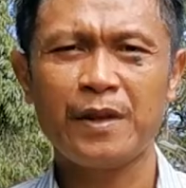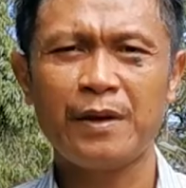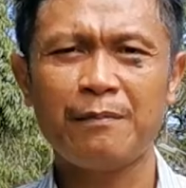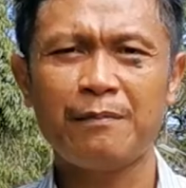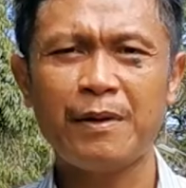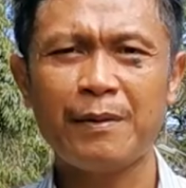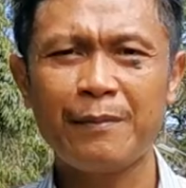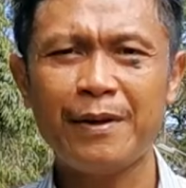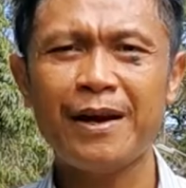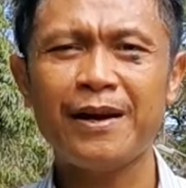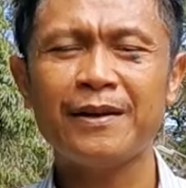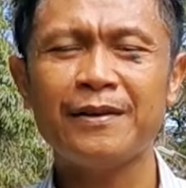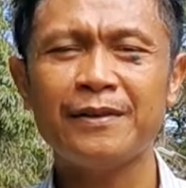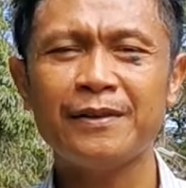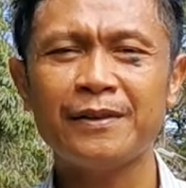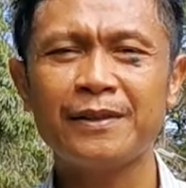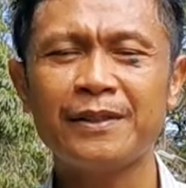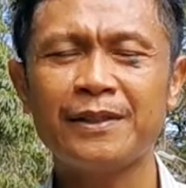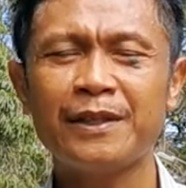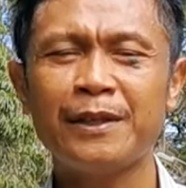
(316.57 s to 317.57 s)
Memang
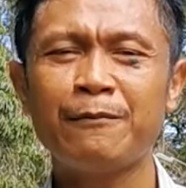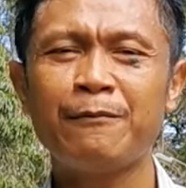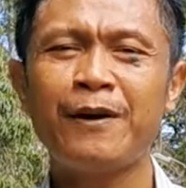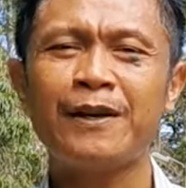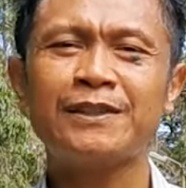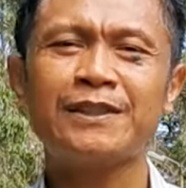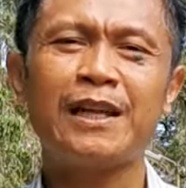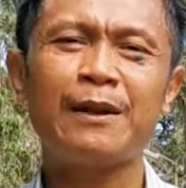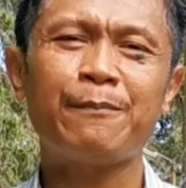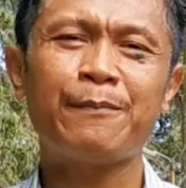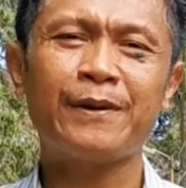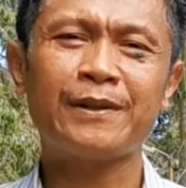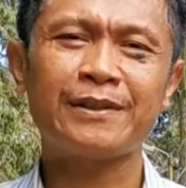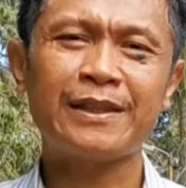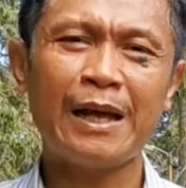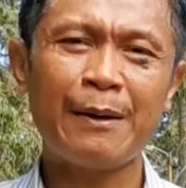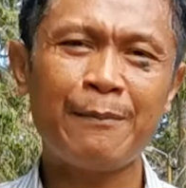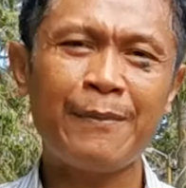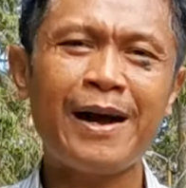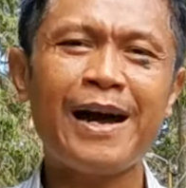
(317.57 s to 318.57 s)
di pasal
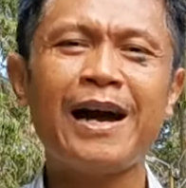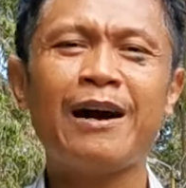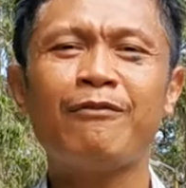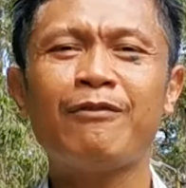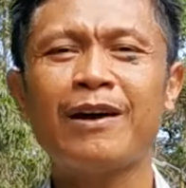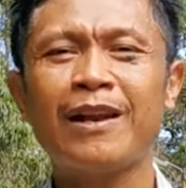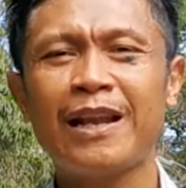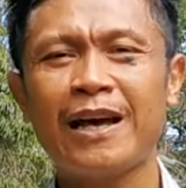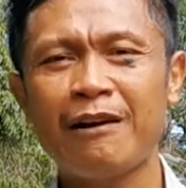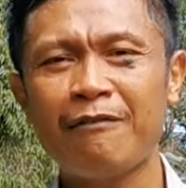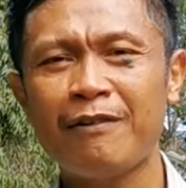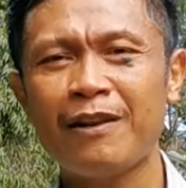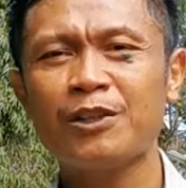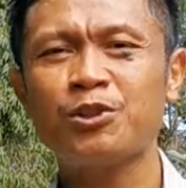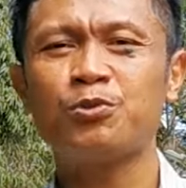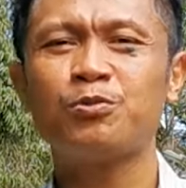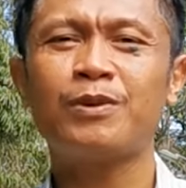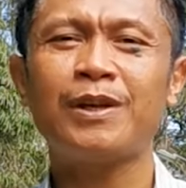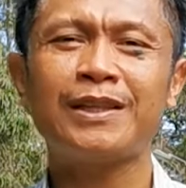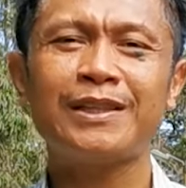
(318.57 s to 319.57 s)
pertama awal-awal
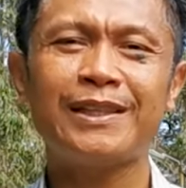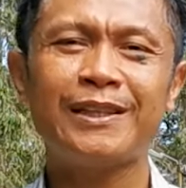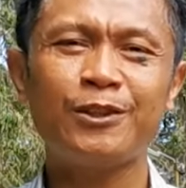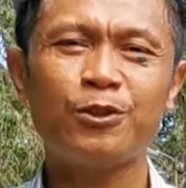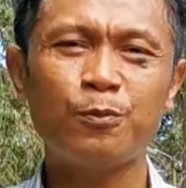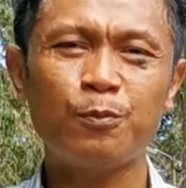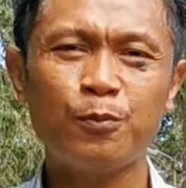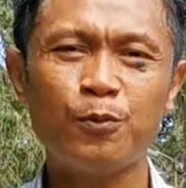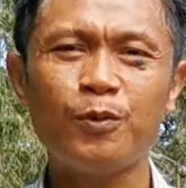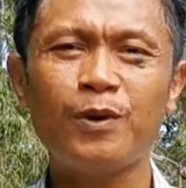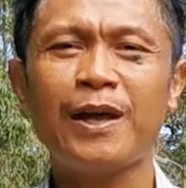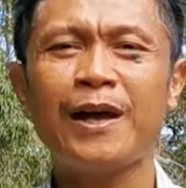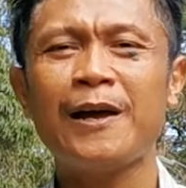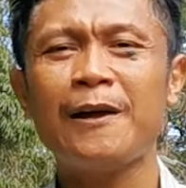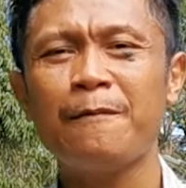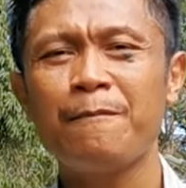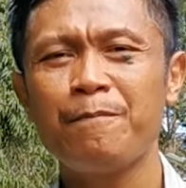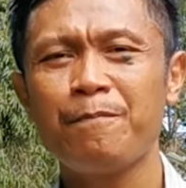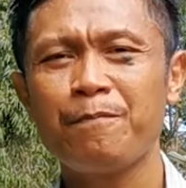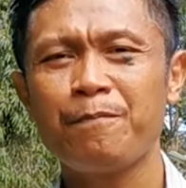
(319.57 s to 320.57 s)
surat itu pula
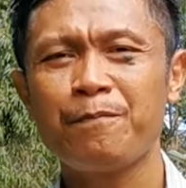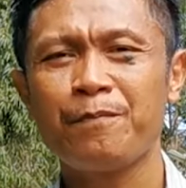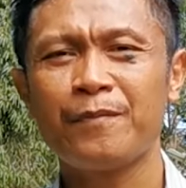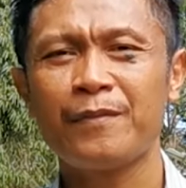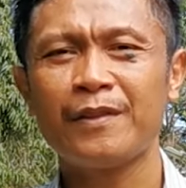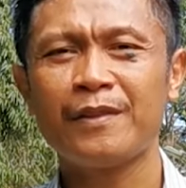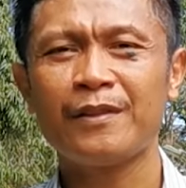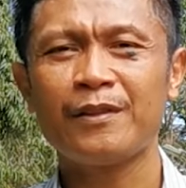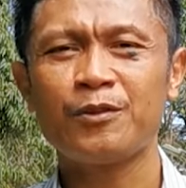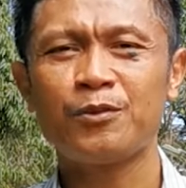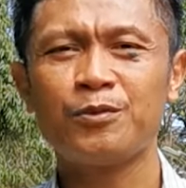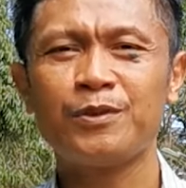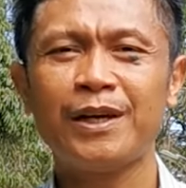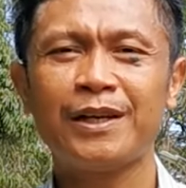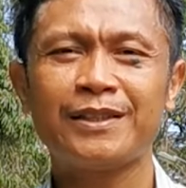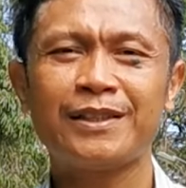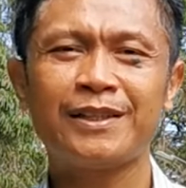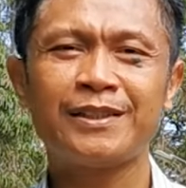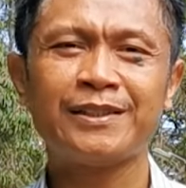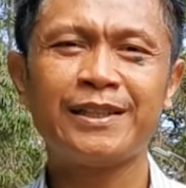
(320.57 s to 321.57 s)
sudah
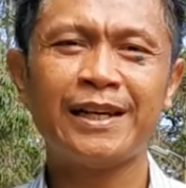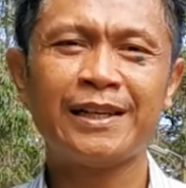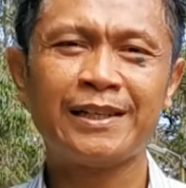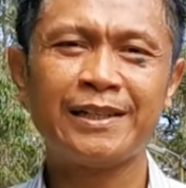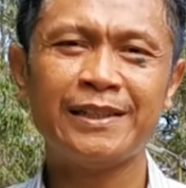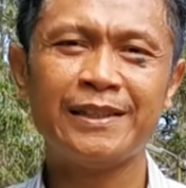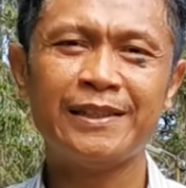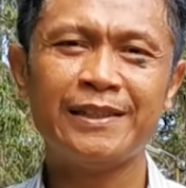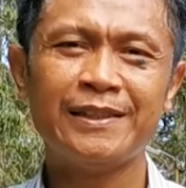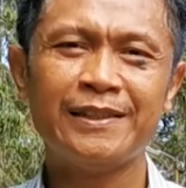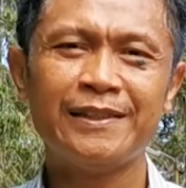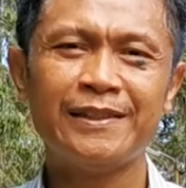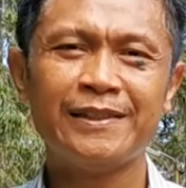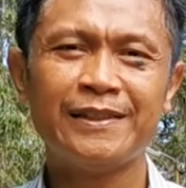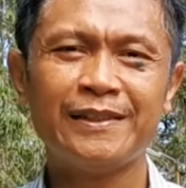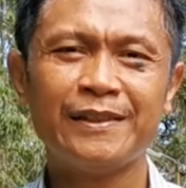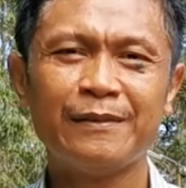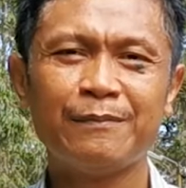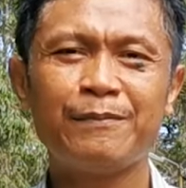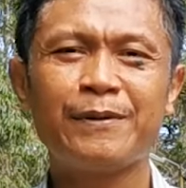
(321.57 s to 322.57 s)
terjadi
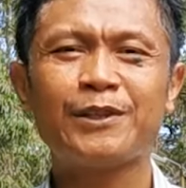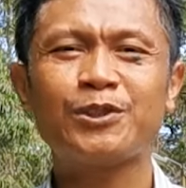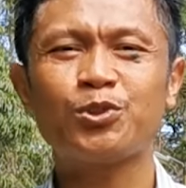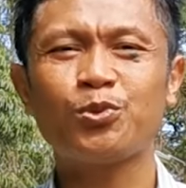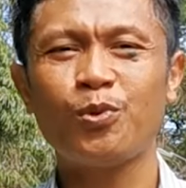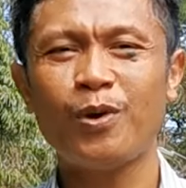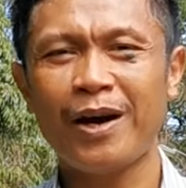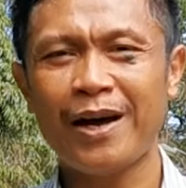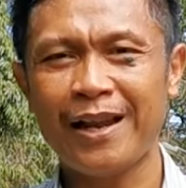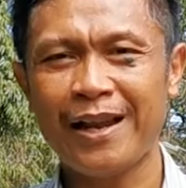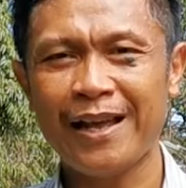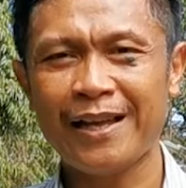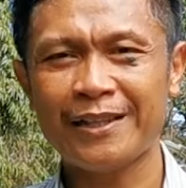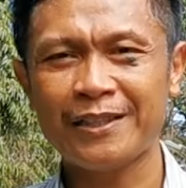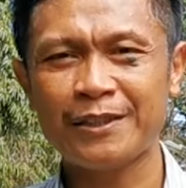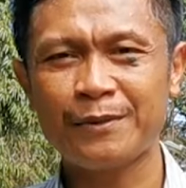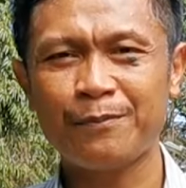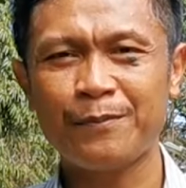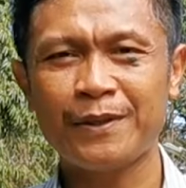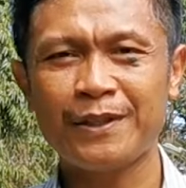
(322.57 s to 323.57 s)
persoalan
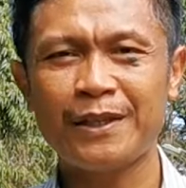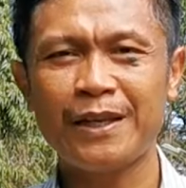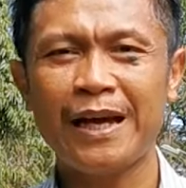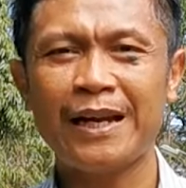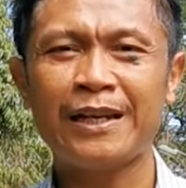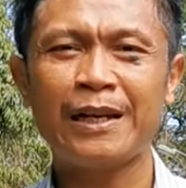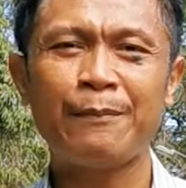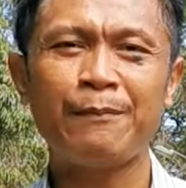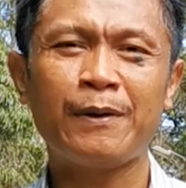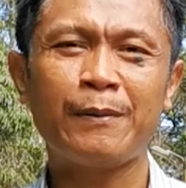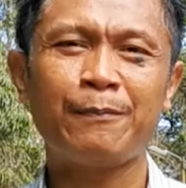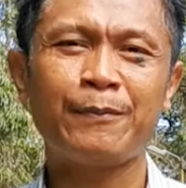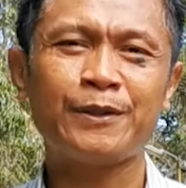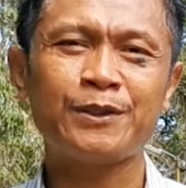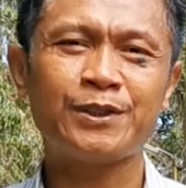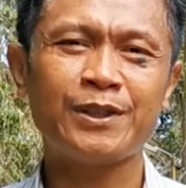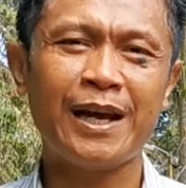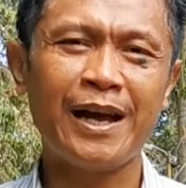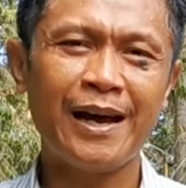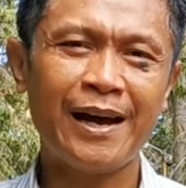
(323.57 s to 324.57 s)
seperti ada
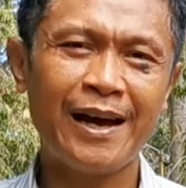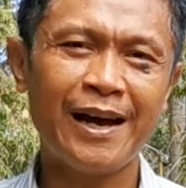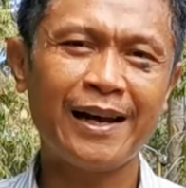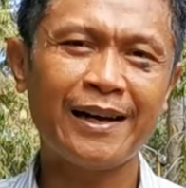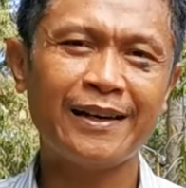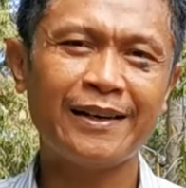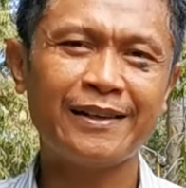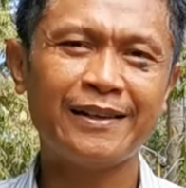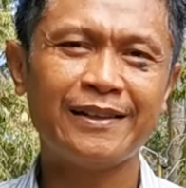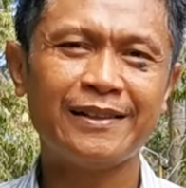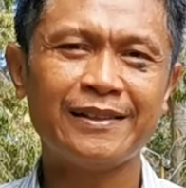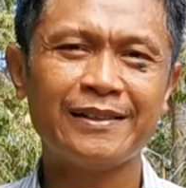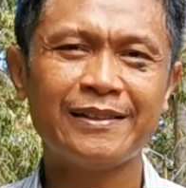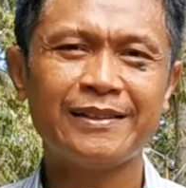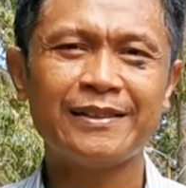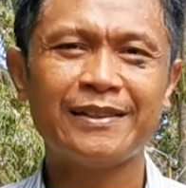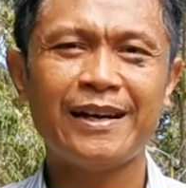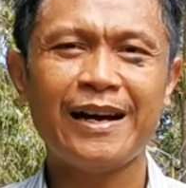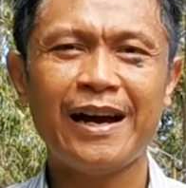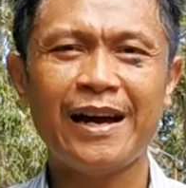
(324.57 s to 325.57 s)
perpecahan,
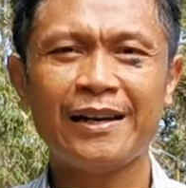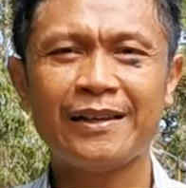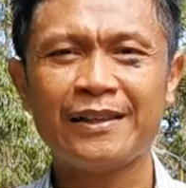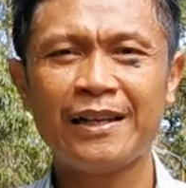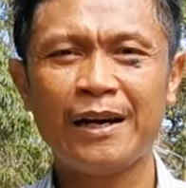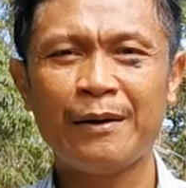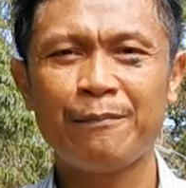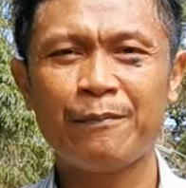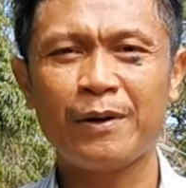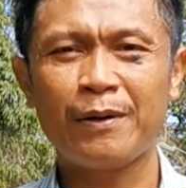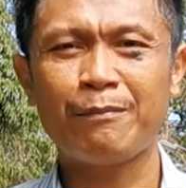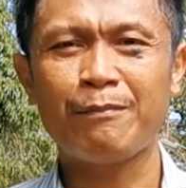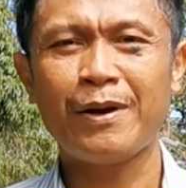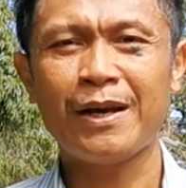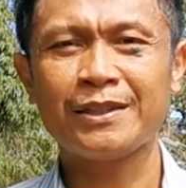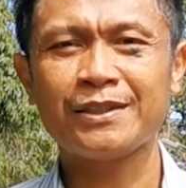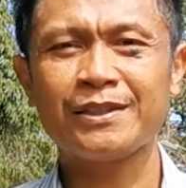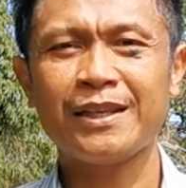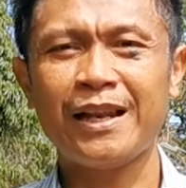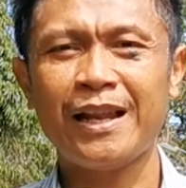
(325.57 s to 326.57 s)
ada
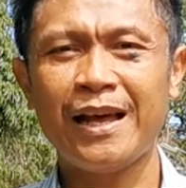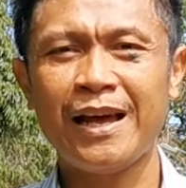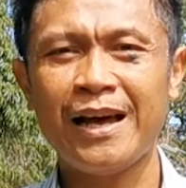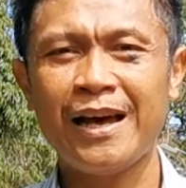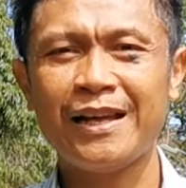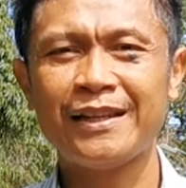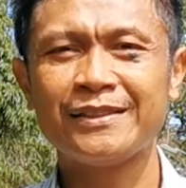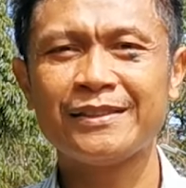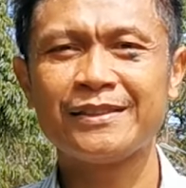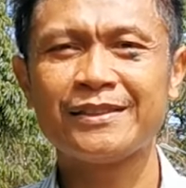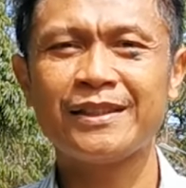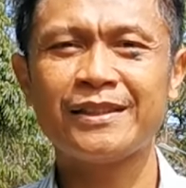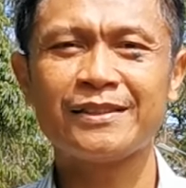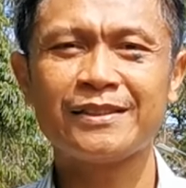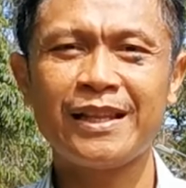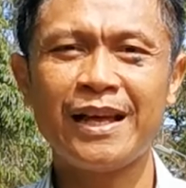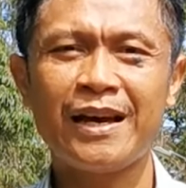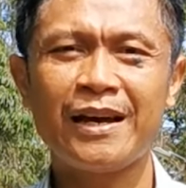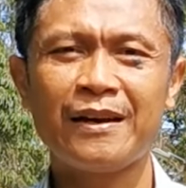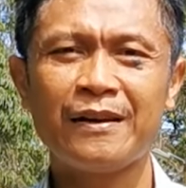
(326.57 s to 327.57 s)
permasalahan
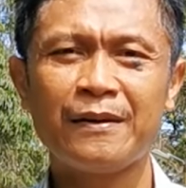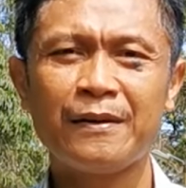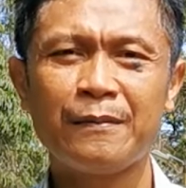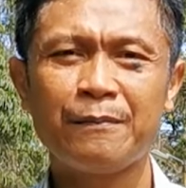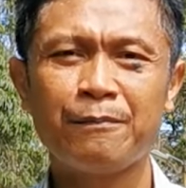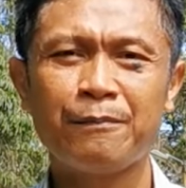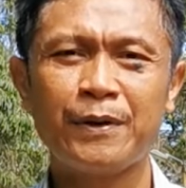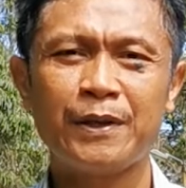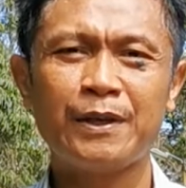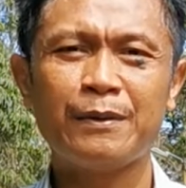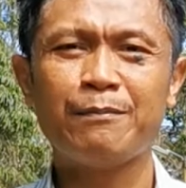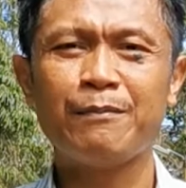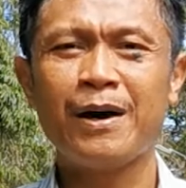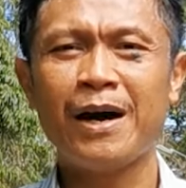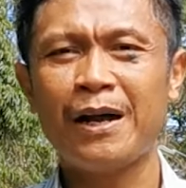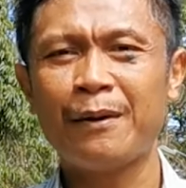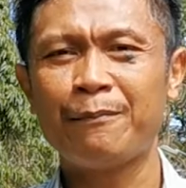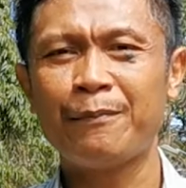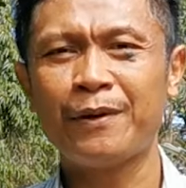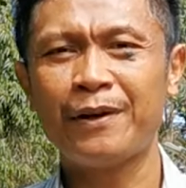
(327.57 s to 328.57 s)
tentang
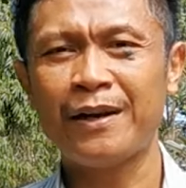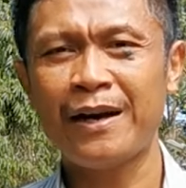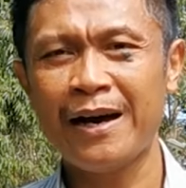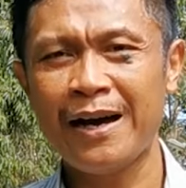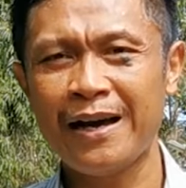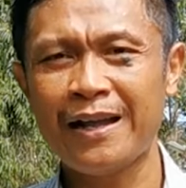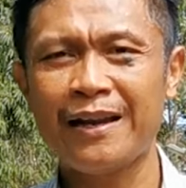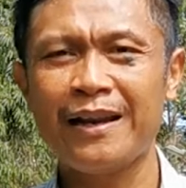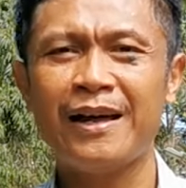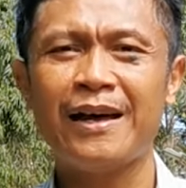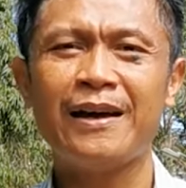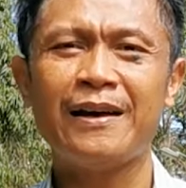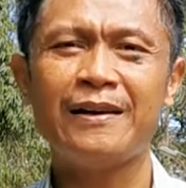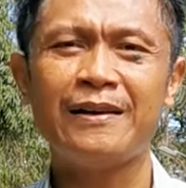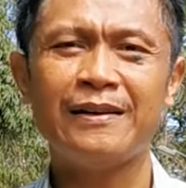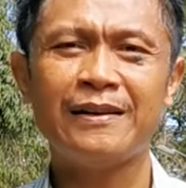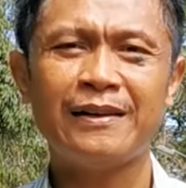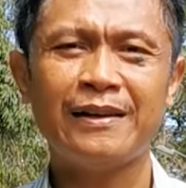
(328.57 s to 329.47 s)
penyembahan berhala,